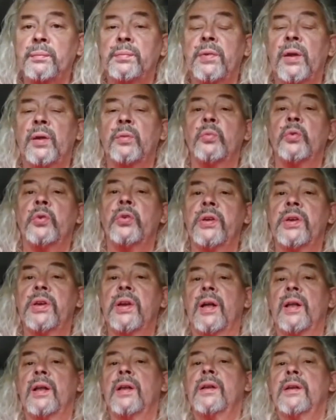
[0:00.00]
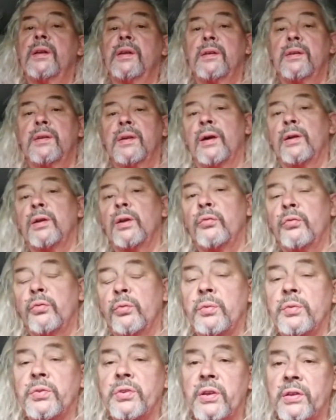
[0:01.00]
dann muss ich allen
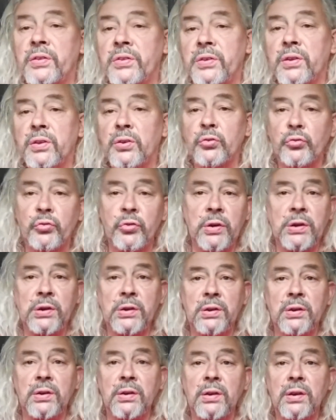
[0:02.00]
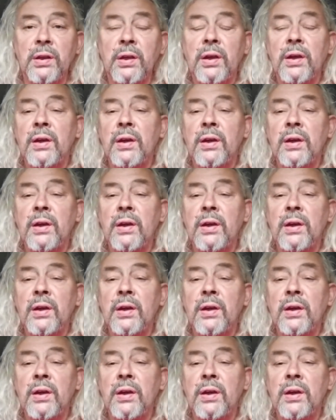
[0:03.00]
365 Geschichten,